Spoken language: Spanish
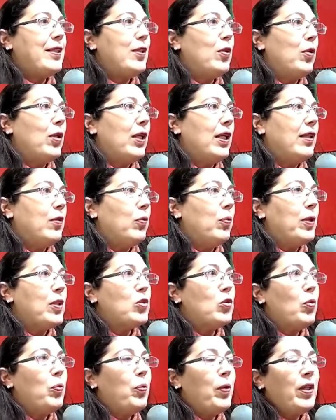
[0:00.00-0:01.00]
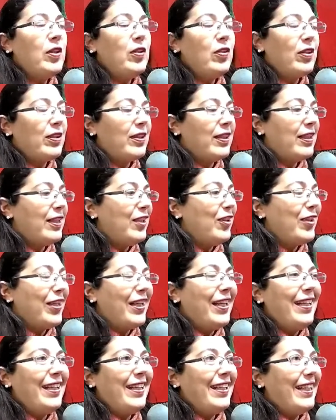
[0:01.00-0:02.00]
cliente un presupuesto, que te digo que
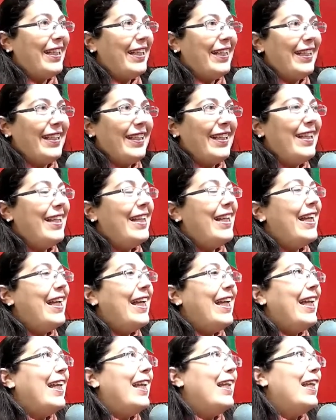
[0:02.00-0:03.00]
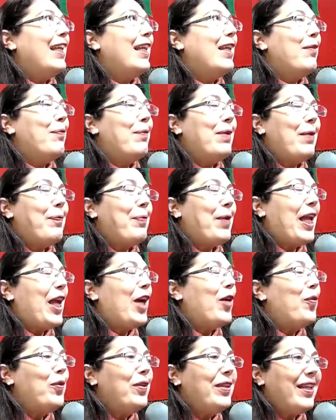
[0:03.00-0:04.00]
es el, la,
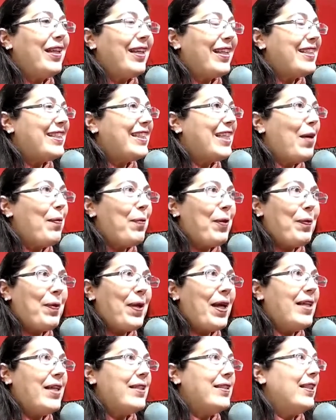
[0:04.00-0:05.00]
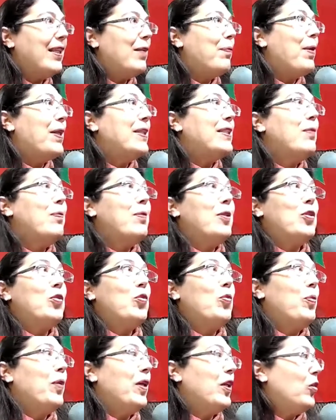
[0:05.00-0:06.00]
pregunta que siempre me hacen, le pasa el
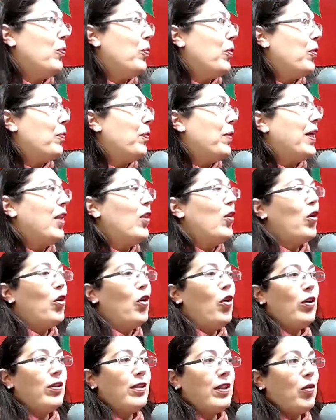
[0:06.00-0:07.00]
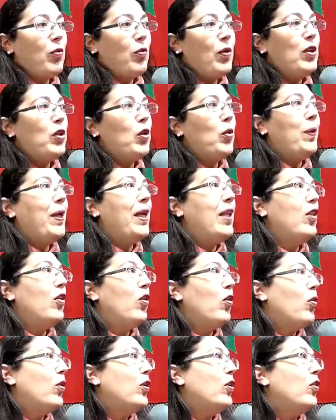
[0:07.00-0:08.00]
presupuesto, pero me quedo corta, cuánto vendo,
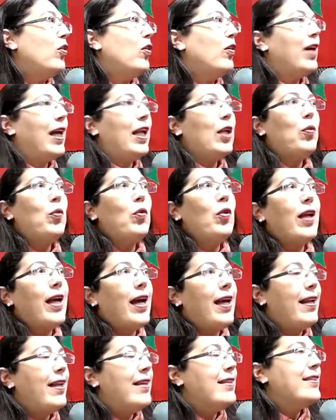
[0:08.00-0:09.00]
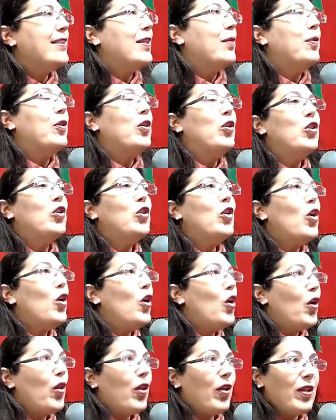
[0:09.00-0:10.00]
cuánto calculo la ganancia, bueno,
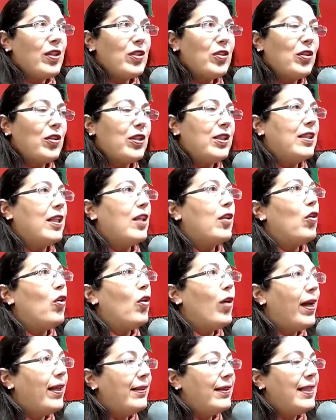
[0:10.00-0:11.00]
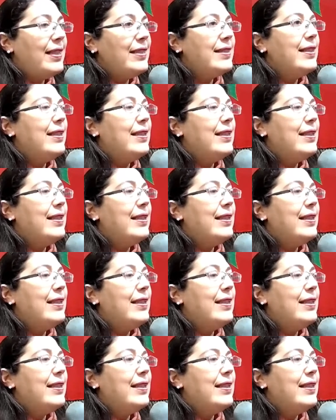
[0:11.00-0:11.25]
todos esos interrogantes,